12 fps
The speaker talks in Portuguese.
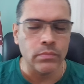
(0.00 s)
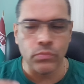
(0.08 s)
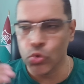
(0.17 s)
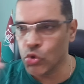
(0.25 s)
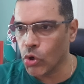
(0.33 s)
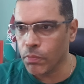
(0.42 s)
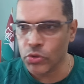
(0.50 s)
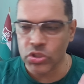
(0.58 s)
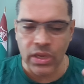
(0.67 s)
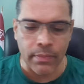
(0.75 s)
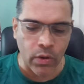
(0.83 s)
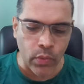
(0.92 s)
Mudou para o
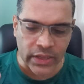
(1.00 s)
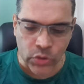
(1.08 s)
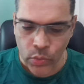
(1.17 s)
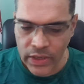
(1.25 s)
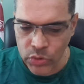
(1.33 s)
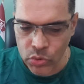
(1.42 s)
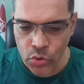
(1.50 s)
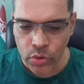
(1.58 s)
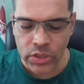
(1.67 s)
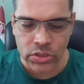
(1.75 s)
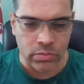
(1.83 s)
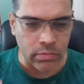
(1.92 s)
esquema
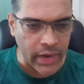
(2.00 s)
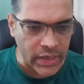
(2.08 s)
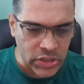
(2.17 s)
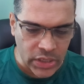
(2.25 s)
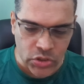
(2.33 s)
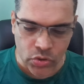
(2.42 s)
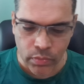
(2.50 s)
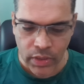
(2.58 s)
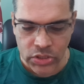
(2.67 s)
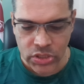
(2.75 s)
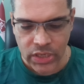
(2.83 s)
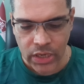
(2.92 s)
4-4-2, mais gente no
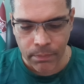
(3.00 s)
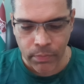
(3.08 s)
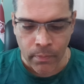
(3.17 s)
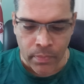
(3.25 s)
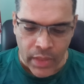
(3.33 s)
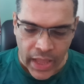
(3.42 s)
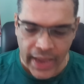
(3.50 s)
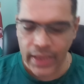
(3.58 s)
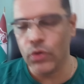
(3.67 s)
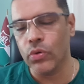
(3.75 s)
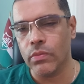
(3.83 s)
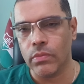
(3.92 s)
meio de campo,
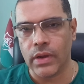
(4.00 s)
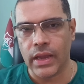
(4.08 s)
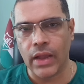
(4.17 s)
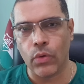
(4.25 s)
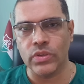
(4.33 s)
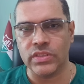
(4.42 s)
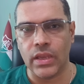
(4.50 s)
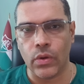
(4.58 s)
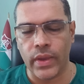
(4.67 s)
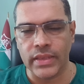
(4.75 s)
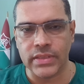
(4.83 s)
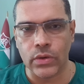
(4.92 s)
aí a
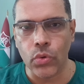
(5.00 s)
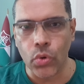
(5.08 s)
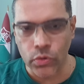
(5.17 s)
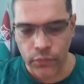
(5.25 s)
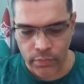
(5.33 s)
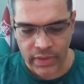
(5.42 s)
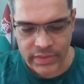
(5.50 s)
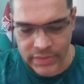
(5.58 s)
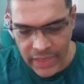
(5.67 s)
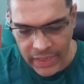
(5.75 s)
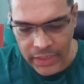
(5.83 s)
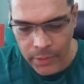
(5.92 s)
consequência era o gol do
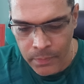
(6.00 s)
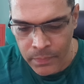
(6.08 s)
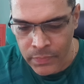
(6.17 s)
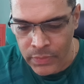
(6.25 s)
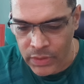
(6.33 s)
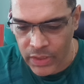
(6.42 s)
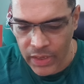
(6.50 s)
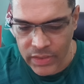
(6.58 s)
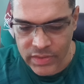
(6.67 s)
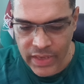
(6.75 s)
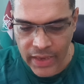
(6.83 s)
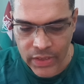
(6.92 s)
Fluminense sair. E
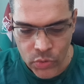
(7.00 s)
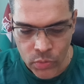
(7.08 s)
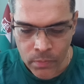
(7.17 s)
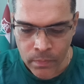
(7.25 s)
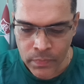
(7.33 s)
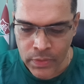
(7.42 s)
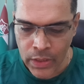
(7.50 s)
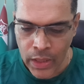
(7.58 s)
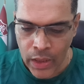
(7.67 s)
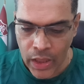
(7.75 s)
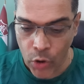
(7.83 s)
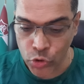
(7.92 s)
ele saiu
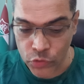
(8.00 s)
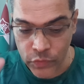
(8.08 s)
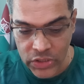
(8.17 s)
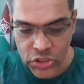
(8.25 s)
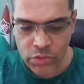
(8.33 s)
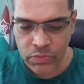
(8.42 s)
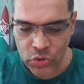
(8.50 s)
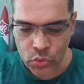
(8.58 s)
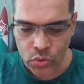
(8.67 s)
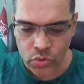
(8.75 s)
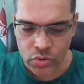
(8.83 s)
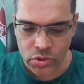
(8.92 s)
aos 20
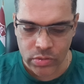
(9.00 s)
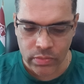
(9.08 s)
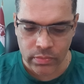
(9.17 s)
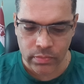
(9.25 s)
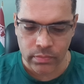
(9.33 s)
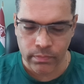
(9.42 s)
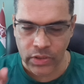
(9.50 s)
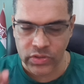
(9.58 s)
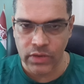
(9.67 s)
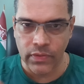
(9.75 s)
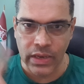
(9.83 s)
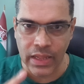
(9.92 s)
minutos, para
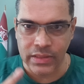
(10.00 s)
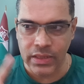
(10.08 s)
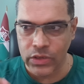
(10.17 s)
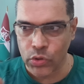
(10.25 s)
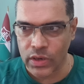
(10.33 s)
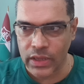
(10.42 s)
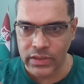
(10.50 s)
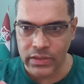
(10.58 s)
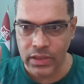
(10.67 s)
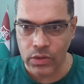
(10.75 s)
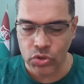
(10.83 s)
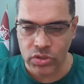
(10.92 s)
você ver, Natan e Nona
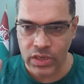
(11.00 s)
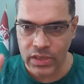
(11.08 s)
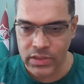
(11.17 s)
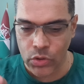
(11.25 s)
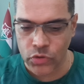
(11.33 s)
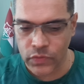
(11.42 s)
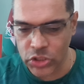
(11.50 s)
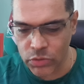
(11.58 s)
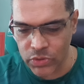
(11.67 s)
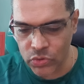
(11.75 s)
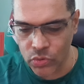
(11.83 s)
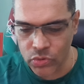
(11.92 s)
tentaram os 13 aos
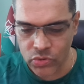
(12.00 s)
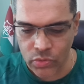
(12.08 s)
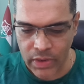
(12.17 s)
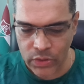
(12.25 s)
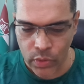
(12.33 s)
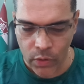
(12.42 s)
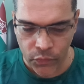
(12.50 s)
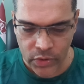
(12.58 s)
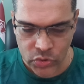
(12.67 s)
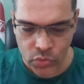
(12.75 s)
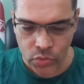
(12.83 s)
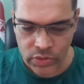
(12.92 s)
20 minutos. O Manuel
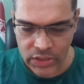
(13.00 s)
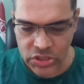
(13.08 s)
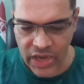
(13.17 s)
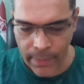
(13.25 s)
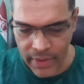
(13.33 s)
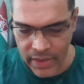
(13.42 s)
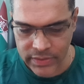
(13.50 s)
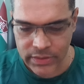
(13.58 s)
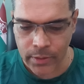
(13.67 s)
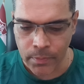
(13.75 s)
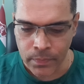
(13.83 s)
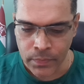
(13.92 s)
fez o gol dele de
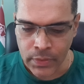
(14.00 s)
cabeça